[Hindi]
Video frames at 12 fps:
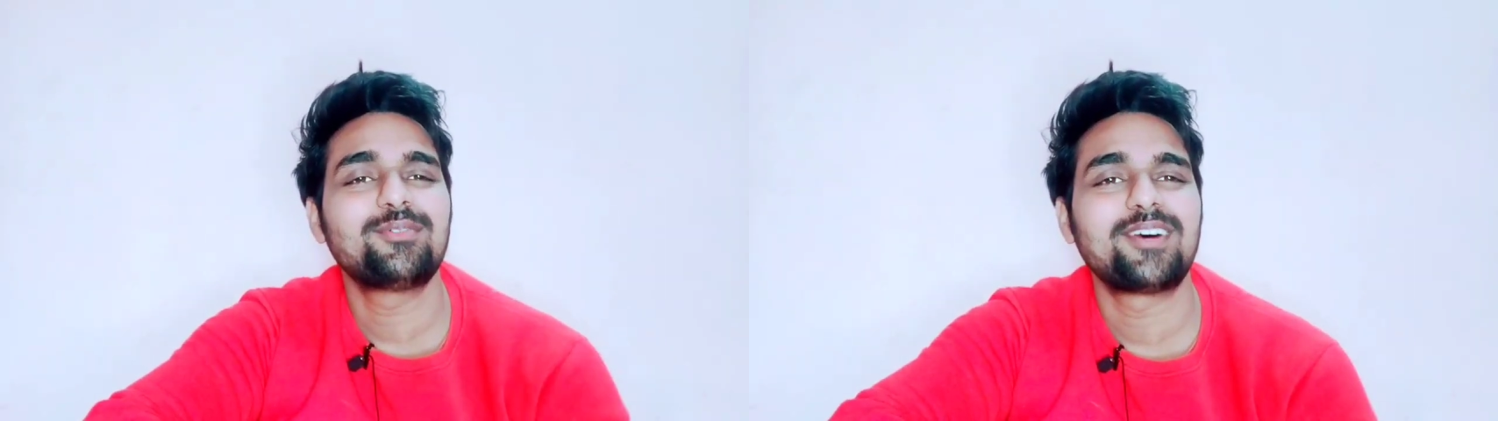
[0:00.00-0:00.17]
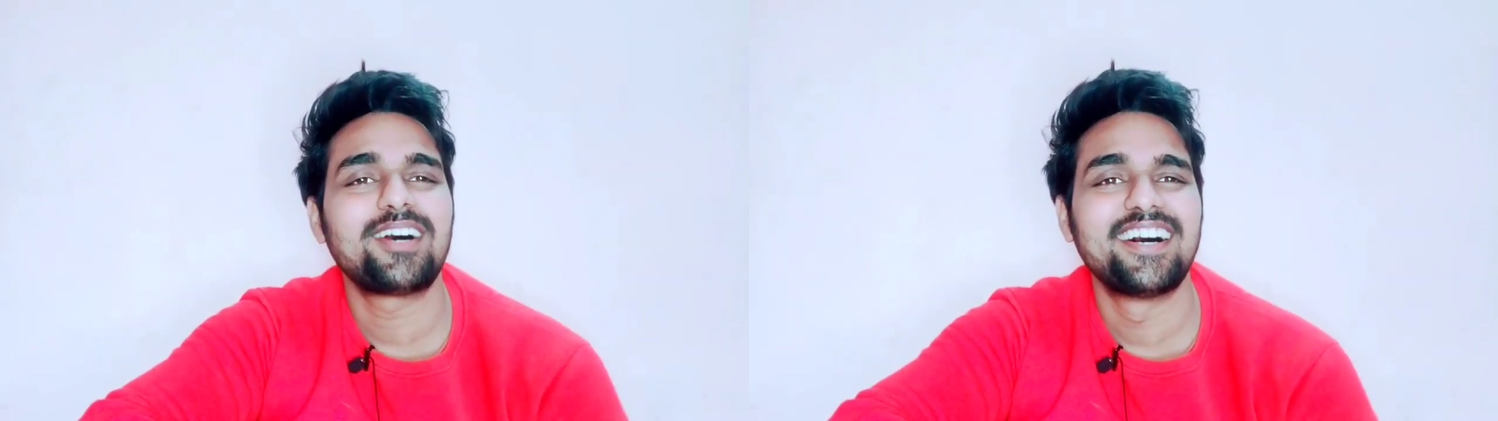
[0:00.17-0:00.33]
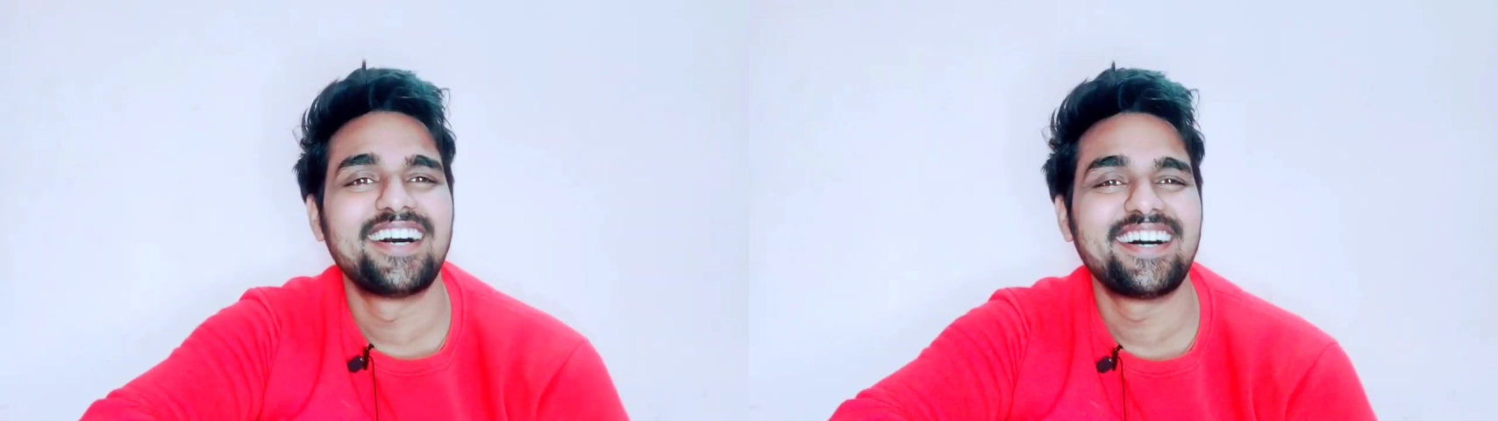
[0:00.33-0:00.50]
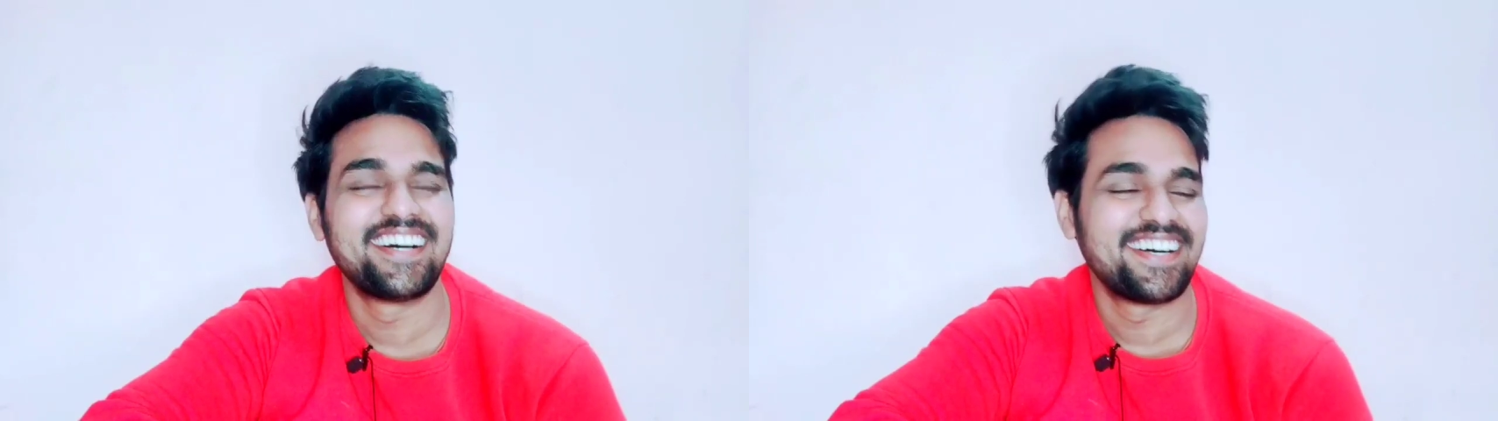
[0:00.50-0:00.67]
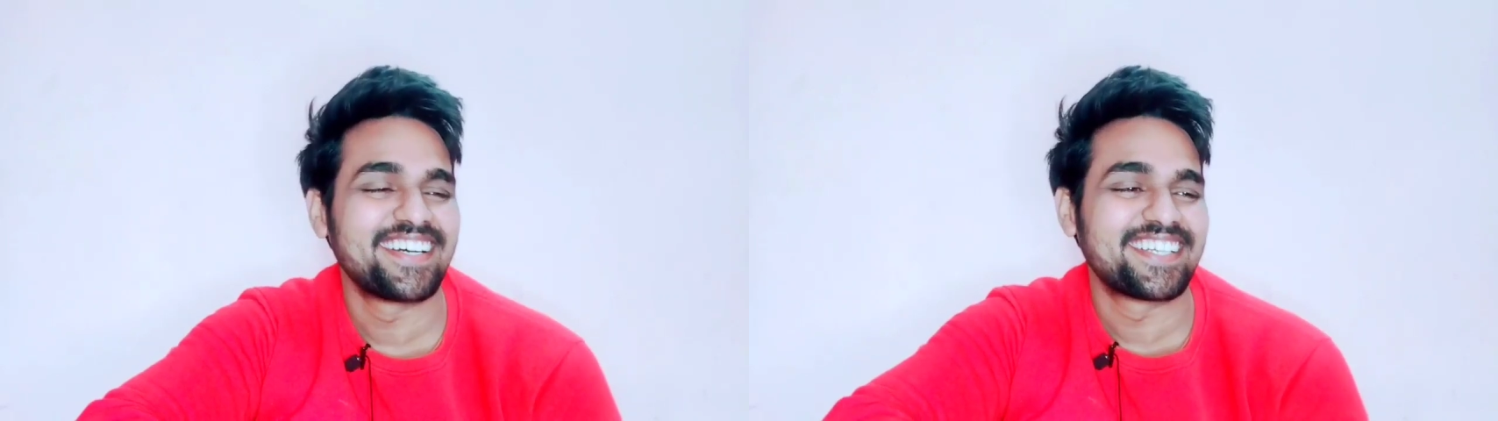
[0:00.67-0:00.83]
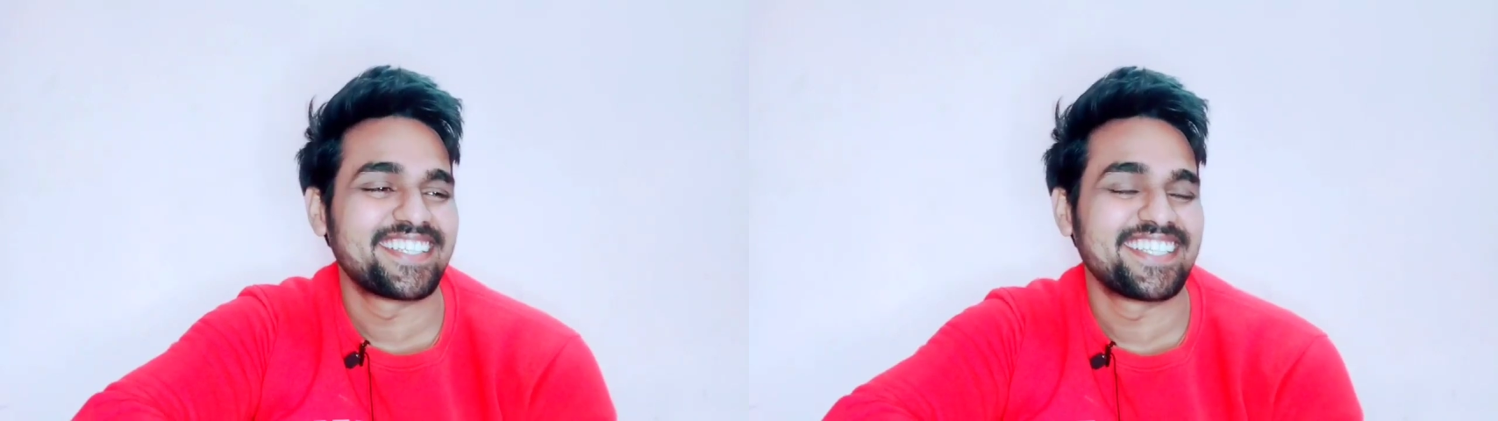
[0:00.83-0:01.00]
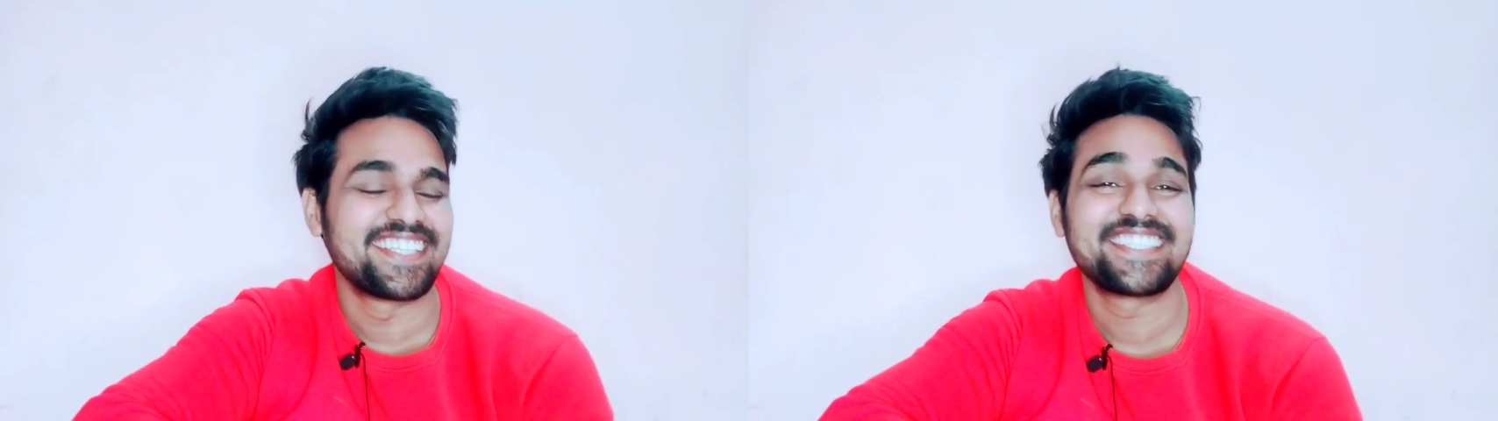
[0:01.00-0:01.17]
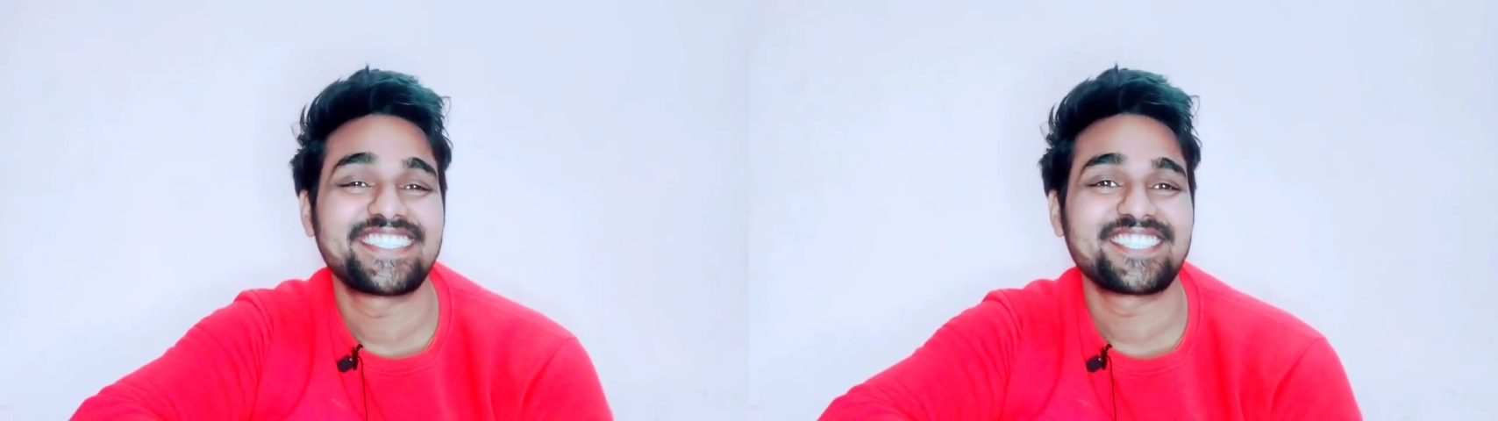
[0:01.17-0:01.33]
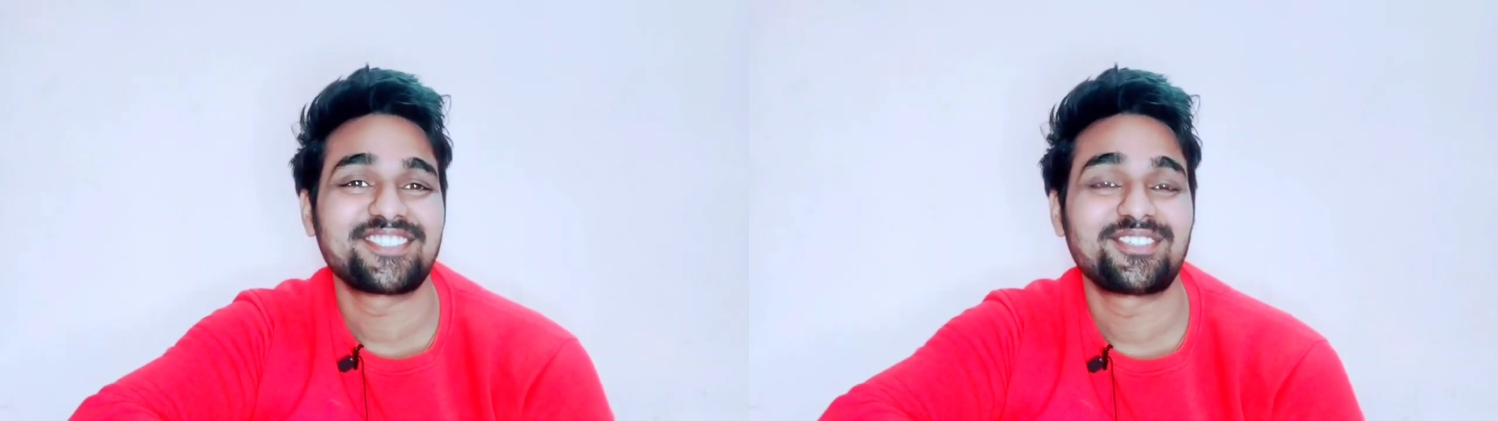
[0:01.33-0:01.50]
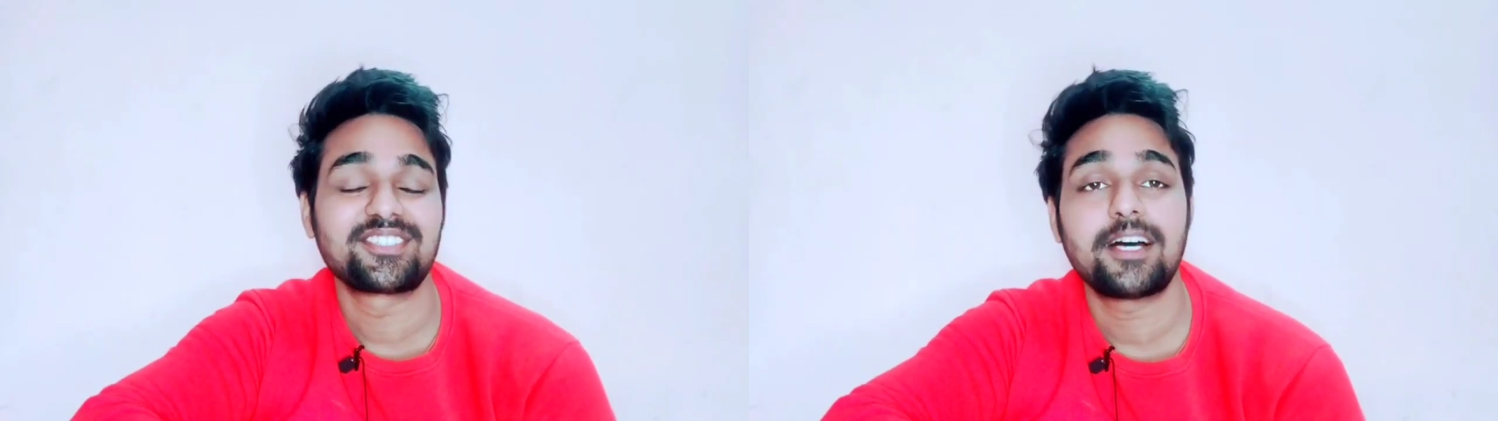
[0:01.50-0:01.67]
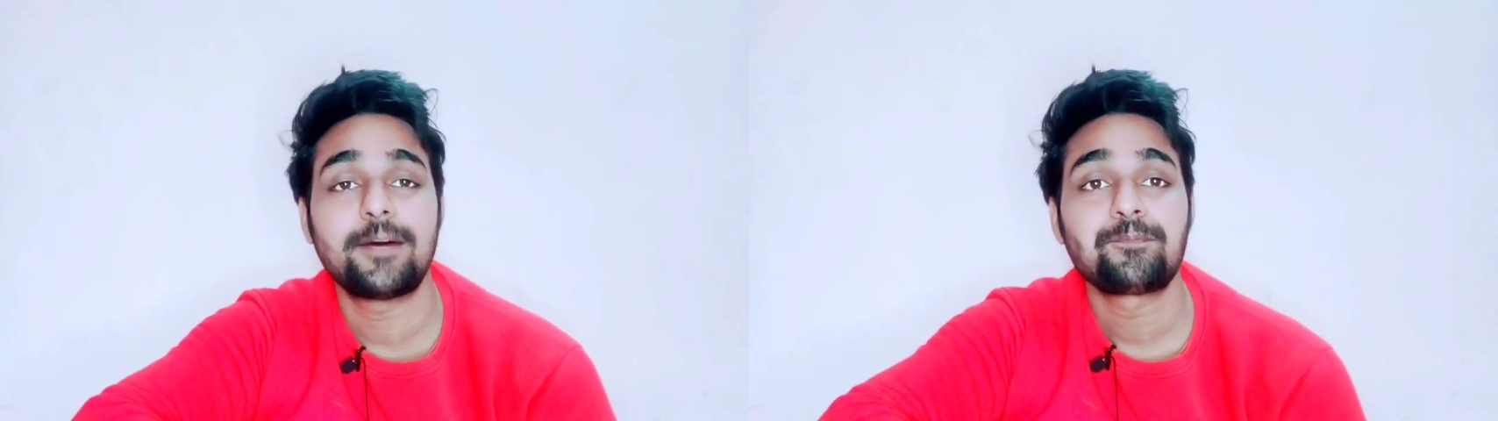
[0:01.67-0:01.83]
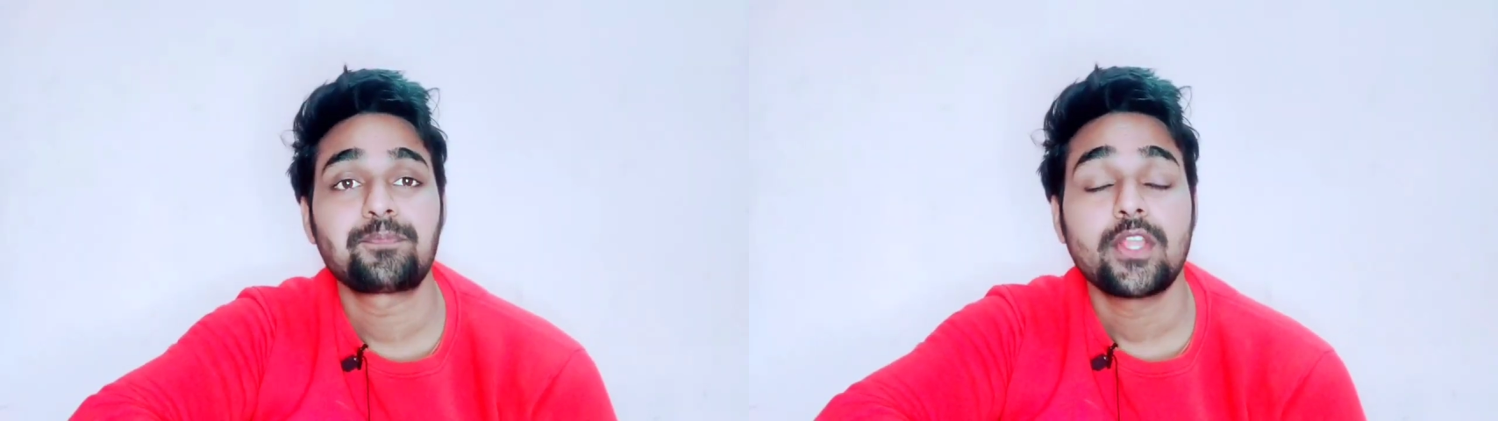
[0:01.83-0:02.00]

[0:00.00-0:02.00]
वाह कितना अच्छा सॉन्ग था